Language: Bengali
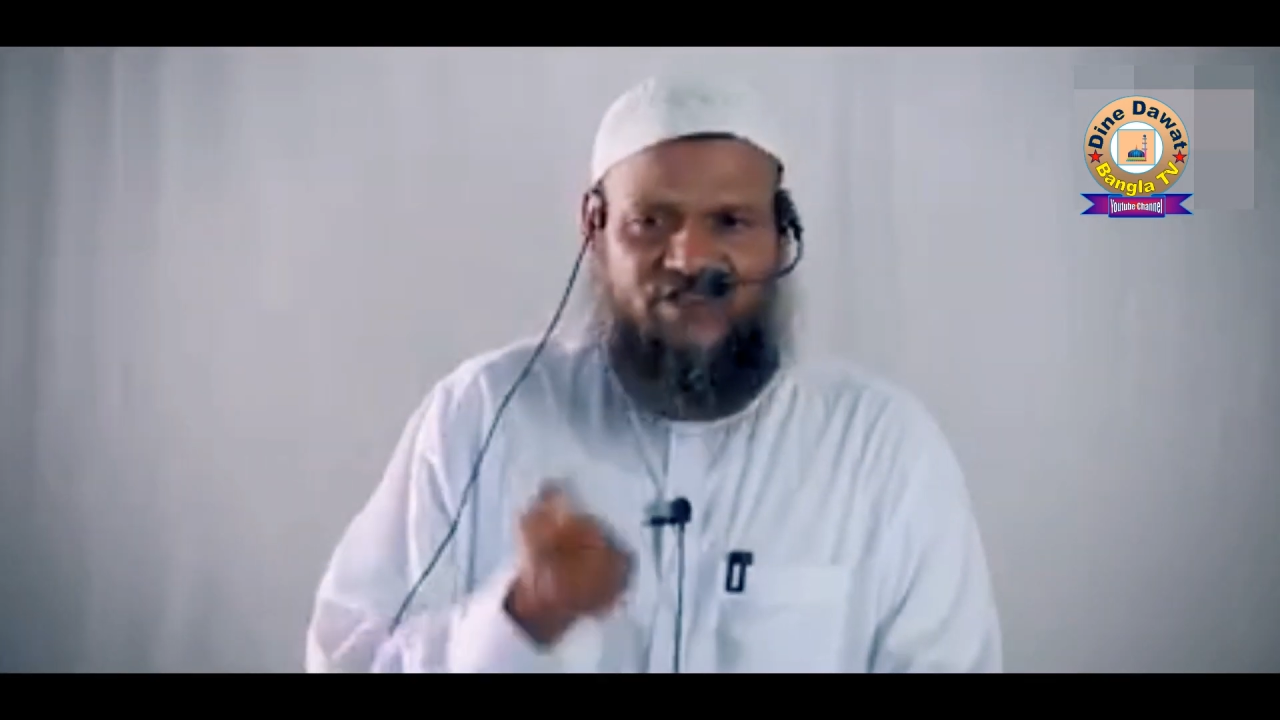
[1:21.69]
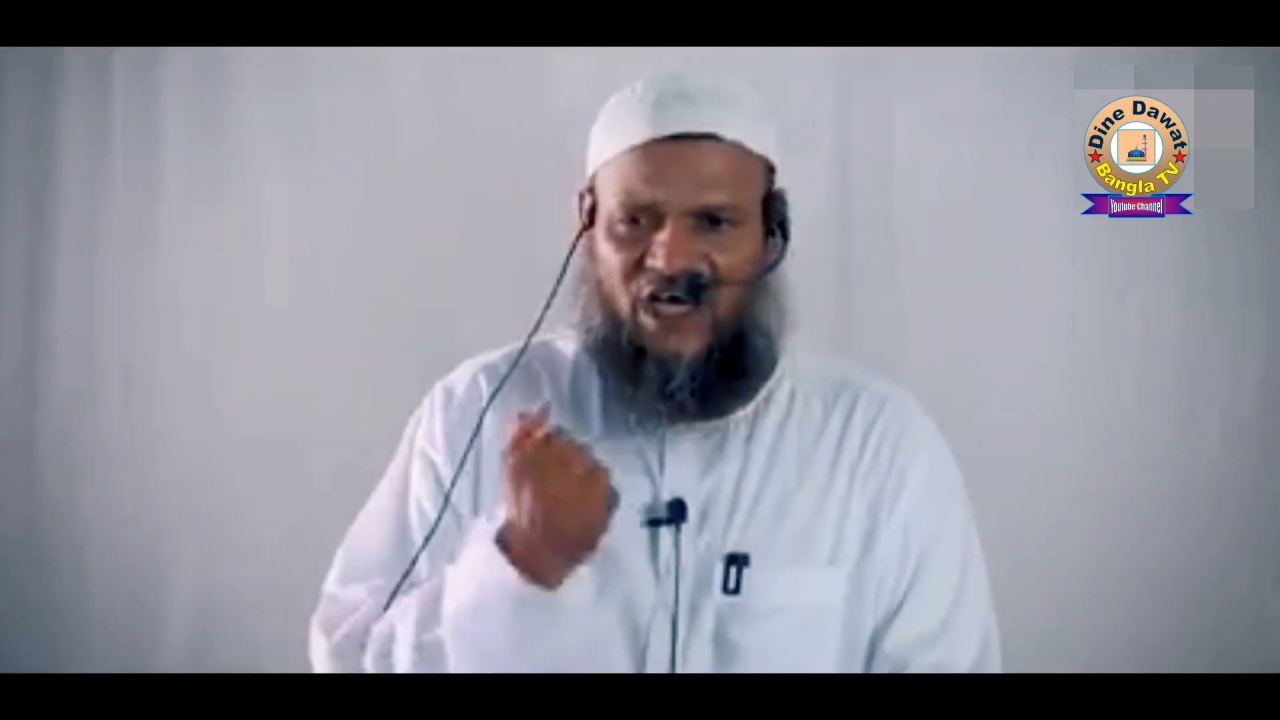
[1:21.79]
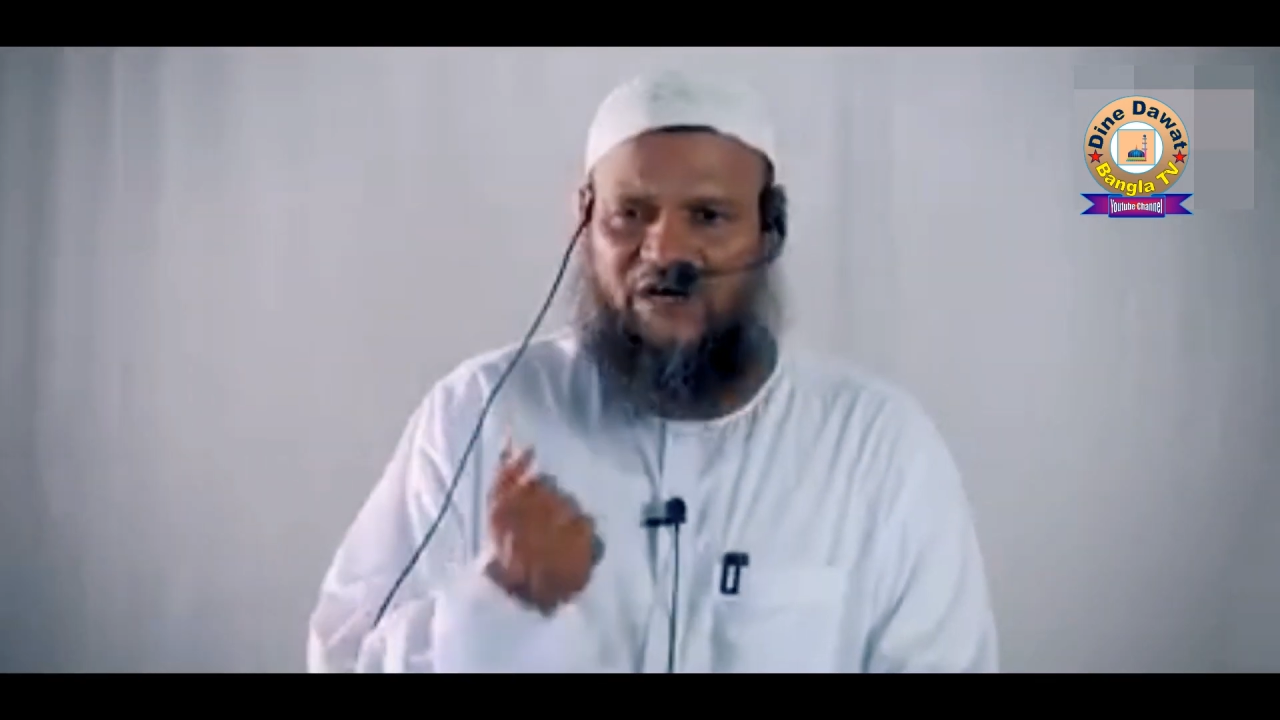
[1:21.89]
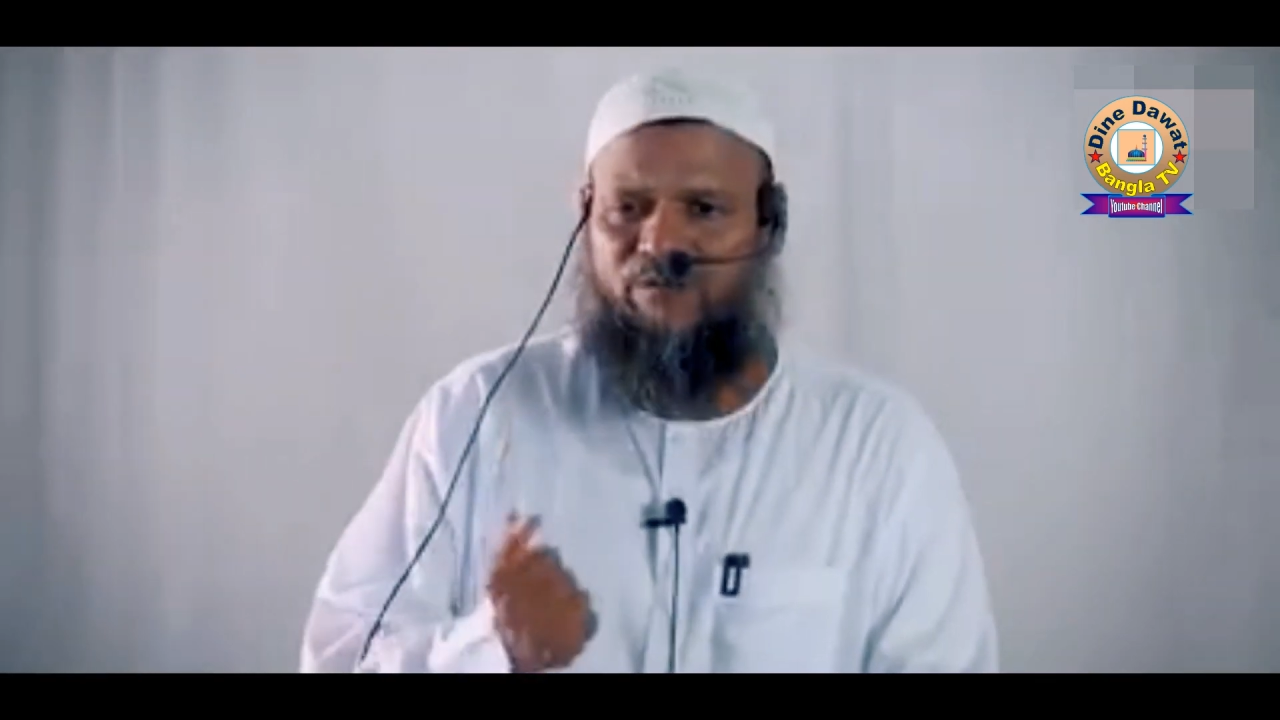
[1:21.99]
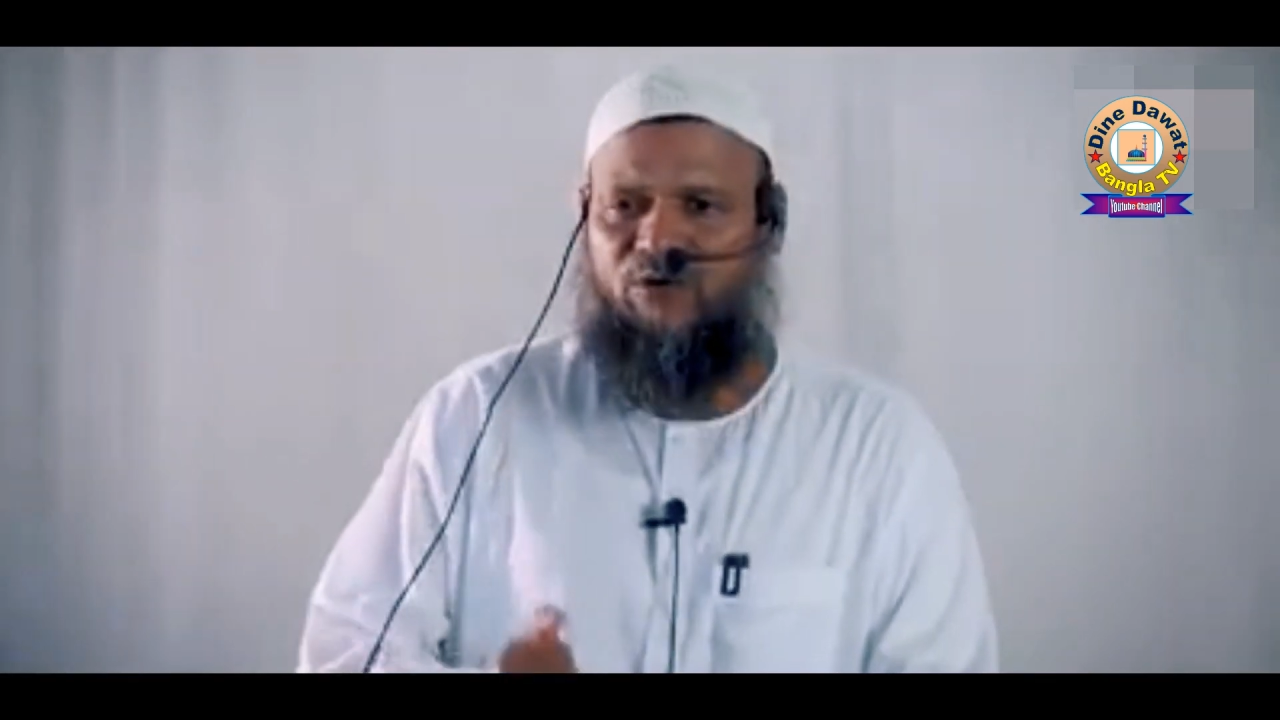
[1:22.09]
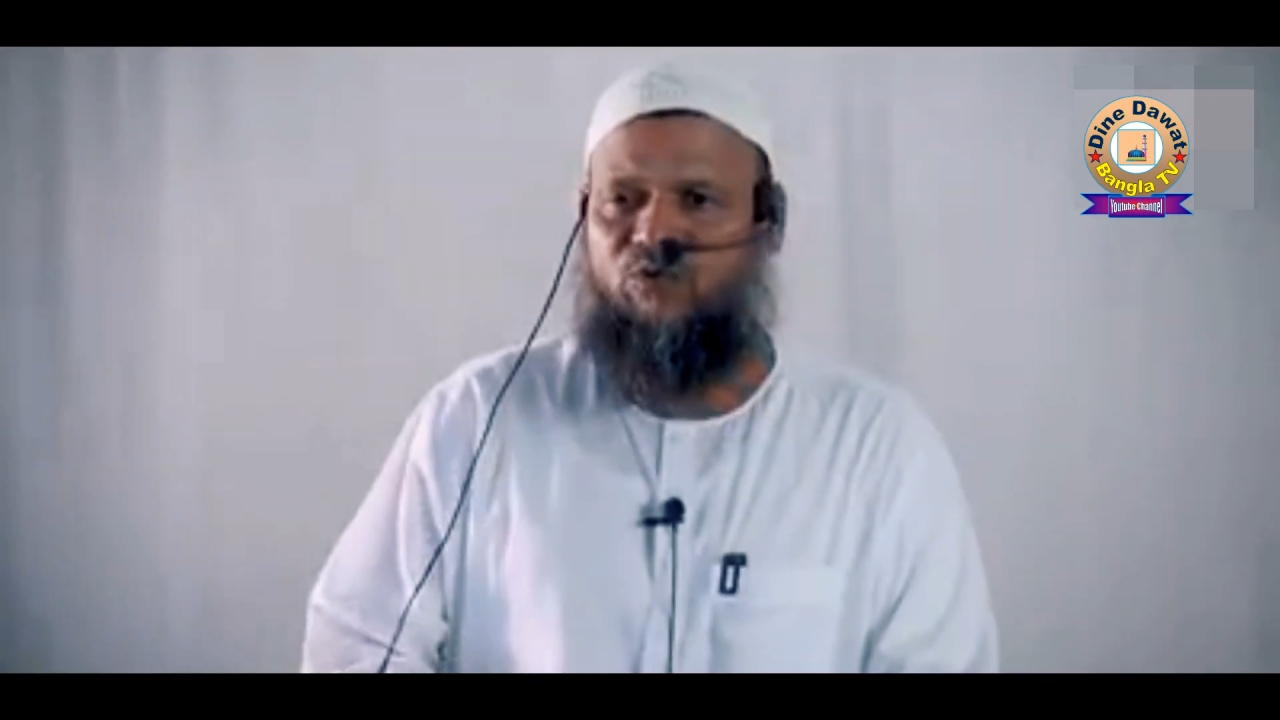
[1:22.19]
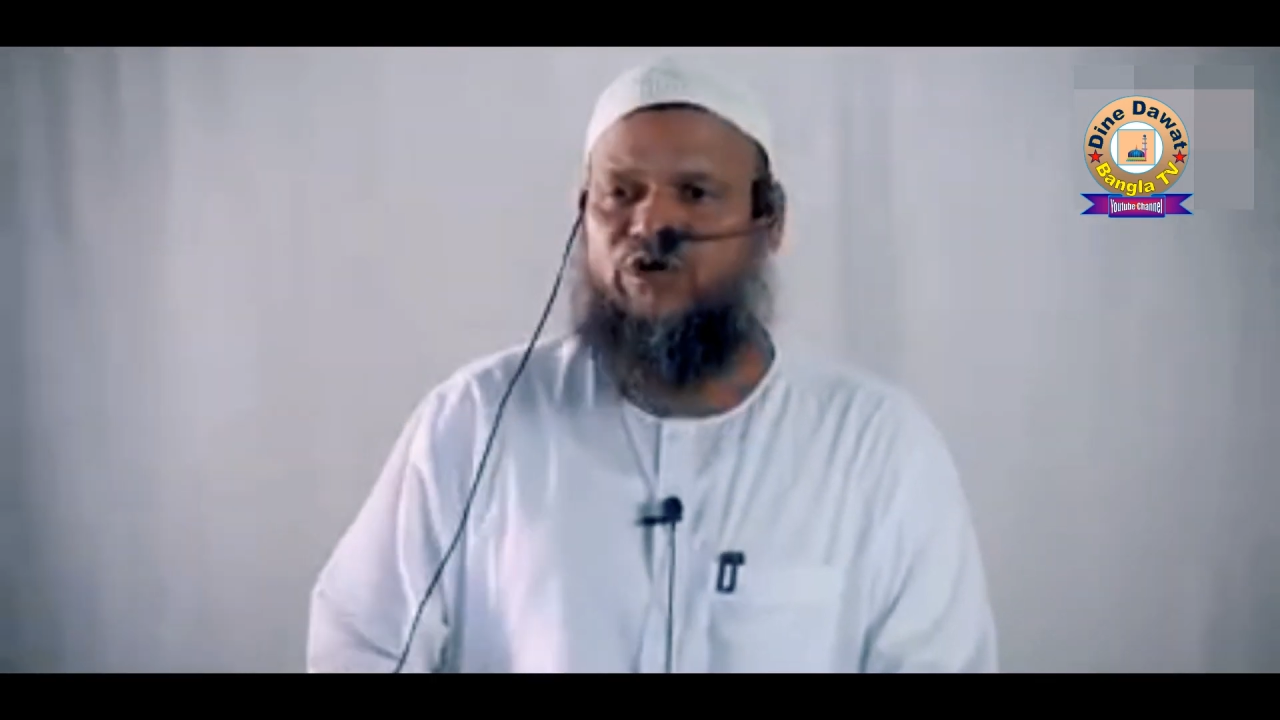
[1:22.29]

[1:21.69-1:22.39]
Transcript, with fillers: তারপর